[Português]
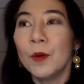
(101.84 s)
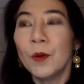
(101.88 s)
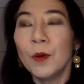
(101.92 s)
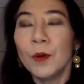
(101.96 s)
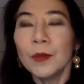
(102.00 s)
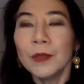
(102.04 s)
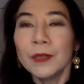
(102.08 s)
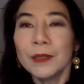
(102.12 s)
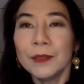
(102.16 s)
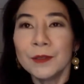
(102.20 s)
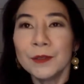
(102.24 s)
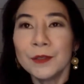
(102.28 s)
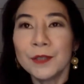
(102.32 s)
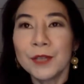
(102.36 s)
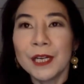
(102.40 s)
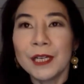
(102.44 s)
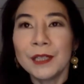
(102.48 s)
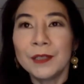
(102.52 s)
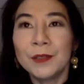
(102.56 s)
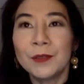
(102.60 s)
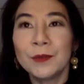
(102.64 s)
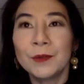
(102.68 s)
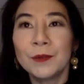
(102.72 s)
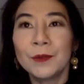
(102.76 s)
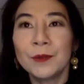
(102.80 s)
Outro
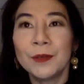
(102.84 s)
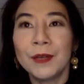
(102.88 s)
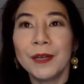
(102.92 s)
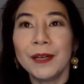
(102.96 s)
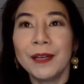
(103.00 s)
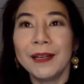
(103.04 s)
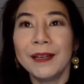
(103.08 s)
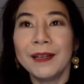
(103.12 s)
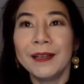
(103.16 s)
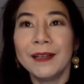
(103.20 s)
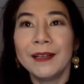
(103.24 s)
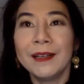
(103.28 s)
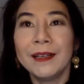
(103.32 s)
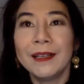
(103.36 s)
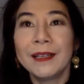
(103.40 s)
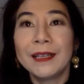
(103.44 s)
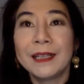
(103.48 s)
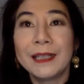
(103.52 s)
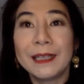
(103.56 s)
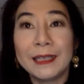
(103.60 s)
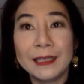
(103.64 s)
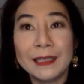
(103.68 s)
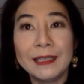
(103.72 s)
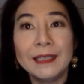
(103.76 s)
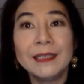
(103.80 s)
jeito
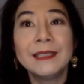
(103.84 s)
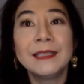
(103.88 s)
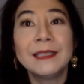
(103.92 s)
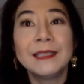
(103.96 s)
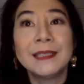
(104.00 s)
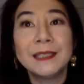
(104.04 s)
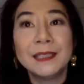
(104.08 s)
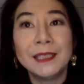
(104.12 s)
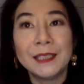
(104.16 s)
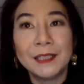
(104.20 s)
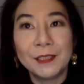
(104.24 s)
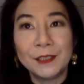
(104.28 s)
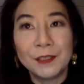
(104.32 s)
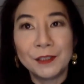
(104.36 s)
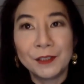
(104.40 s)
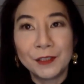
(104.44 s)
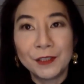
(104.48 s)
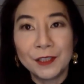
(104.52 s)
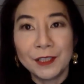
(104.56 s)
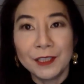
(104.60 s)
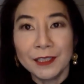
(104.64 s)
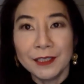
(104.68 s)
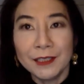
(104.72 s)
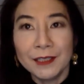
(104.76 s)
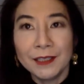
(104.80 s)
que
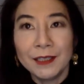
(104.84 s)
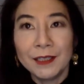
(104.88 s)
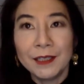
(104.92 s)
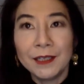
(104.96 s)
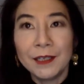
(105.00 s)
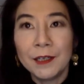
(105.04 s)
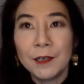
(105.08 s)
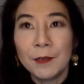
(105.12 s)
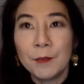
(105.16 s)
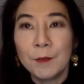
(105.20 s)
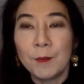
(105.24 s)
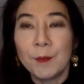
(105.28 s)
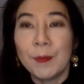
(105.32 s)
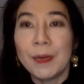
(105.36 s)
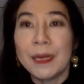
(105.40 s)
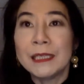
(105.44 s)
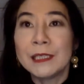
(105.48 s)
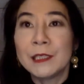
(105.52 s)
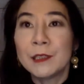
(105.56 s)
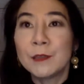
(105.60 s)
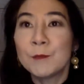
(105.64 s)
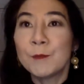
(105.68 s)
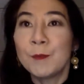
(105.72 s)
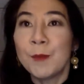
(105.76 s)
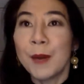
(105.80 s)
existe,
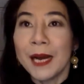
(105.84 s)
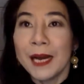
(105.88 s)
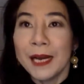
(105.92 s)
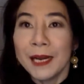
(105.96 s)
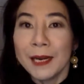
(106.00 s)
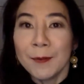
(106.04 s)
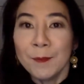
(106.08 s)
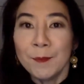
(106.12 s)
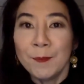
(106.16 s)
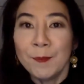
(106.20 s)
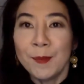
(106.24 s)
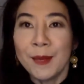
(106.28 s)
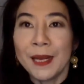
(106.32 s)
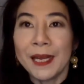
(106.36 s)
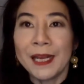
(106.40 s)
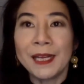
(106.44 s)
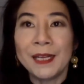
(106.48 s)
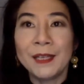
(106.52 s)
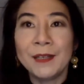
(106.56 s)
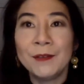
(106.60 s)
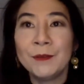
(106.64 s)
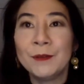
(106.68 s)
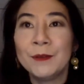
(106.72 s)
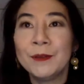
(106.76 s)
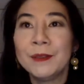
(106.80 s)
mas para
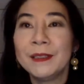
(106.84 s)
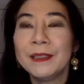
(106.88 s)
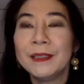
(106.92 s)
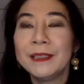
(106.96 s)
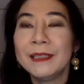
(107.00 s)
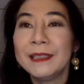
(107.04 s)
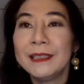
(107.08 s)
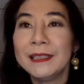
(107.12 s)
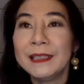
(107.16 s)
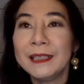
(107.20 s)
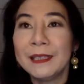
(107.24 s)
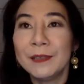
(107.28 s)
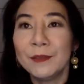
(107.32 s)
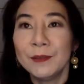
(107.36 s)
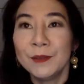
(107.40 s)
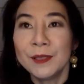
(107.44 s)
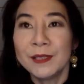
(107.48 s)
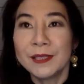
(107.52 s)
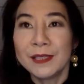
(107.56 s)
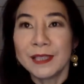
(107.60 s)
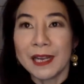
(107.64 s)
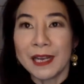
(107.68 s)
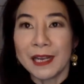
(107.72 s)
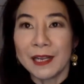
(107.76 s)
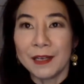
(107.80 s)
pério não
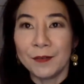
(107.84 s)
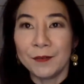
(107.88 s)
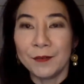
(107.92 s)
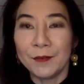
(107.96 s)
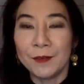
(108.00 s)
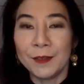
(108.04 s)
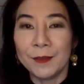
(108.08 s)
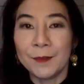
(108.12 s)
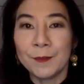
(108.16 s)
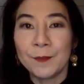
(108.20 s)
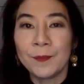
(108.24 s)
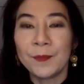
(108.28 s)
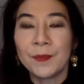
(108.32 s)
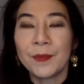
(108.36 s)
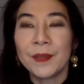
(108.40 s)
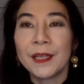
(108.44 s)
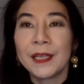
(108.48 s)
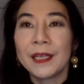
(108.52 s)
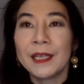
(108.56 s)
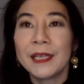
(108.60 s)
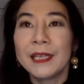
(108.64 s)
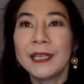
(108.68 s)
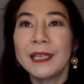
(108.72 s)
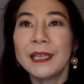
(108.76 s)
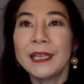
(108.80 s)
serve,
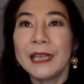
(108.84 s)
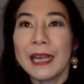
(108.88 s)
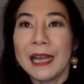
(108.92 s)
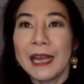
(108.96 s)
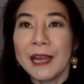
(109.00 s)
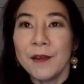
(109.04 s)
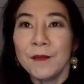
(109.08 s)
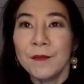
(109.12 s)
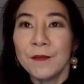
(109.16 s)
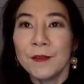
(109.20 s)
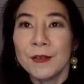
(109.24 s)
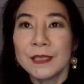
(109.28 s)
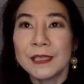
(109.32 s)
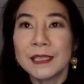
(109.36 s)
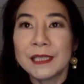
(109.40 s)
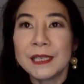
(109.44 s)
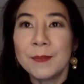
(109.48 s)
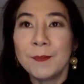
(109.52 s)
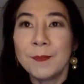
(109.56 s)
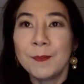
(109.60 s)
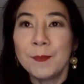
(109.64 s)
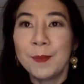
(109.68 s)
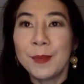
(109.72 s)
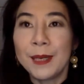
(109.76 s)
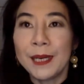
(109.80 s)
que é
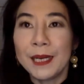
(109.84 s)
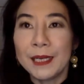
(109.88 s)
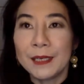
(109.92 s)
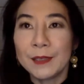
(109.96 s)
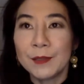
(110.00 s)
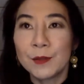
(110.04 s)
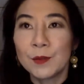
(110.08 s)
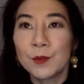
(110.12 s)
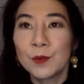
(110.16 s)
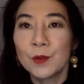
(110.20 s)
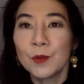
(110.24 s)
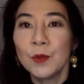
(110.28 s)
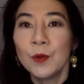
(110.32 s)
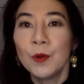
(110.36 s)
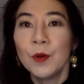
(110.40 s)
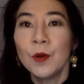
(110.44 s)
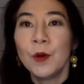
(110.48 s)
fazer preço